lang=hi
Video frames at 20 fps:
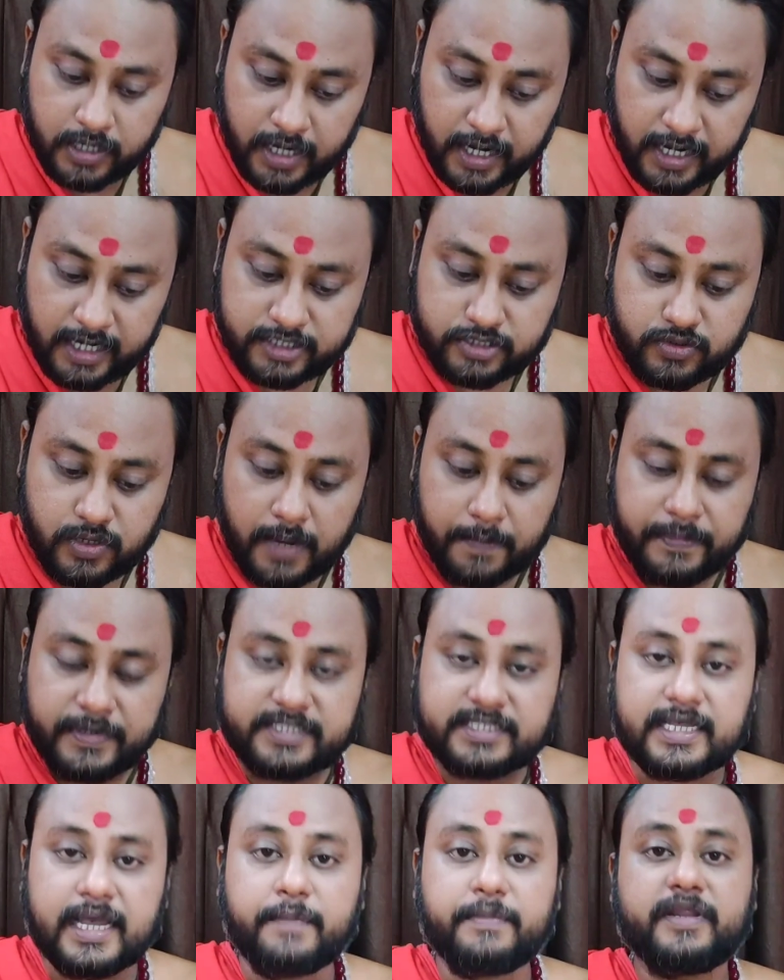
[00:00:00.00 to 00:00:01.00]
कलश को
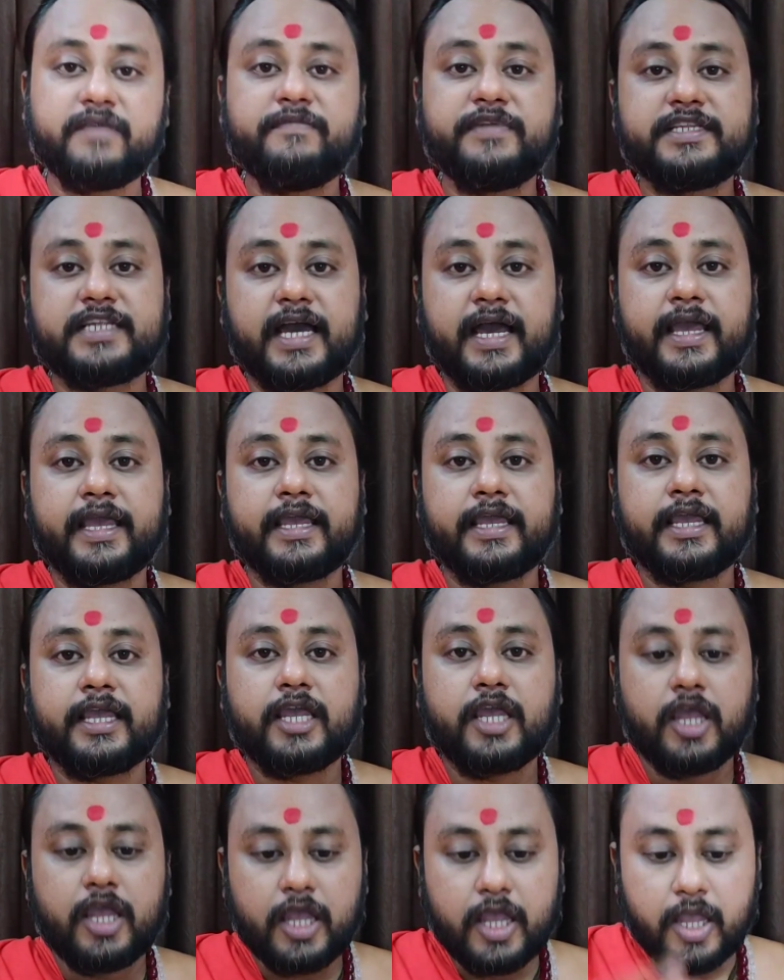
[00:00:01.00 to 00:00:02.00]
अपने सामने बिठाए
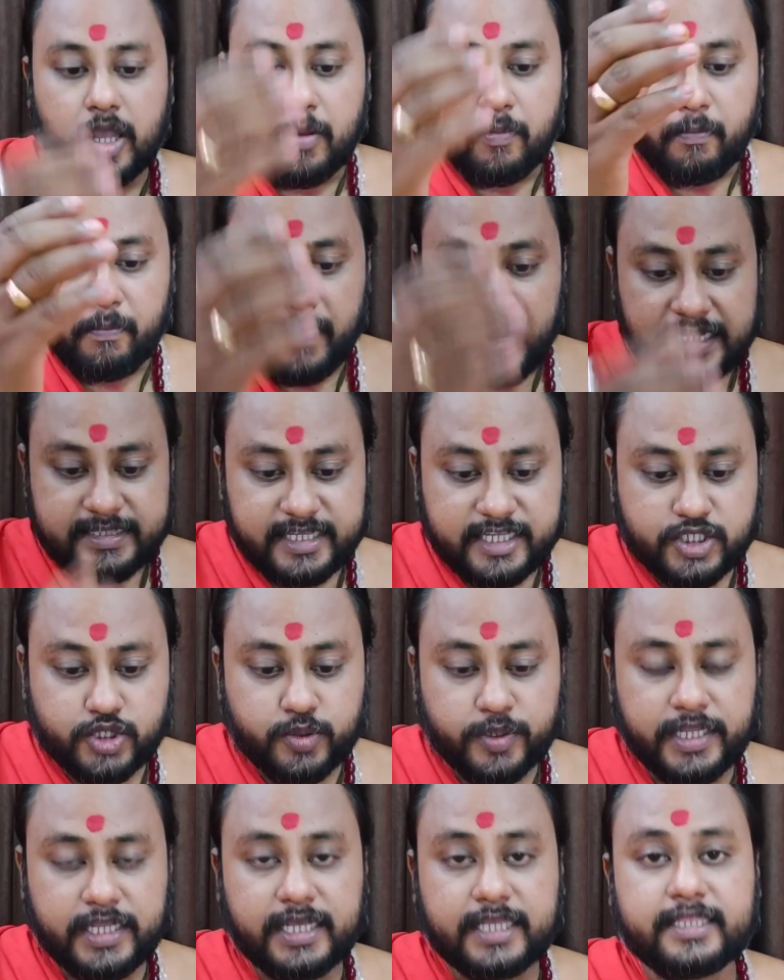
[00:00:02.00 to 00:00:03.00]

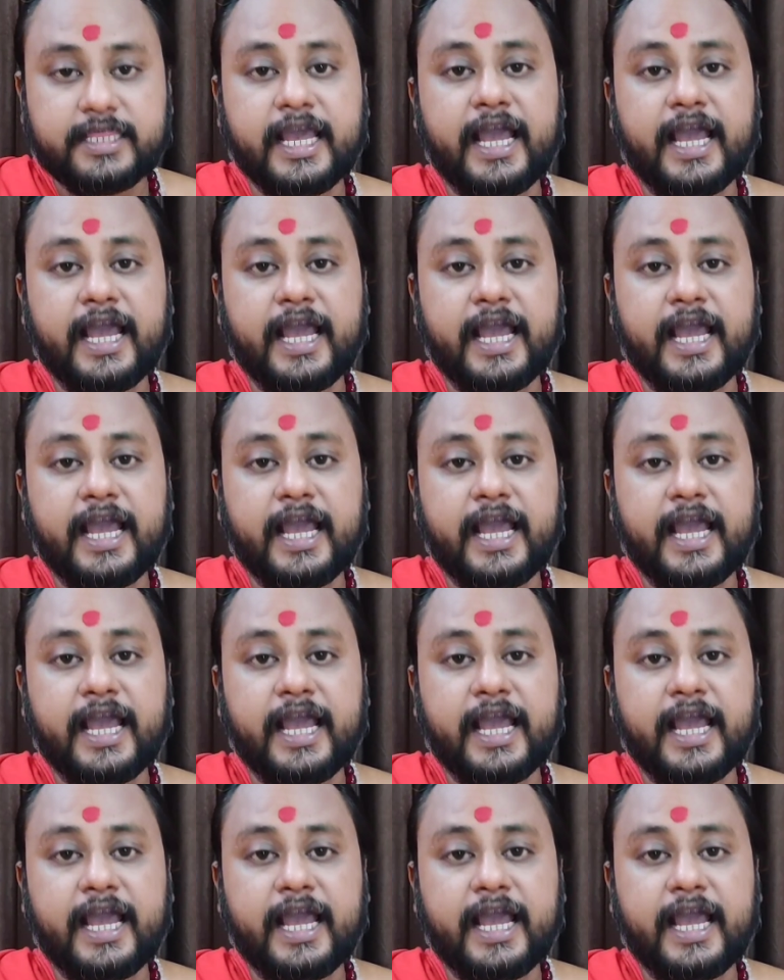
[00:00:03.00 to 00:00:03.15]
मातेश्वरी का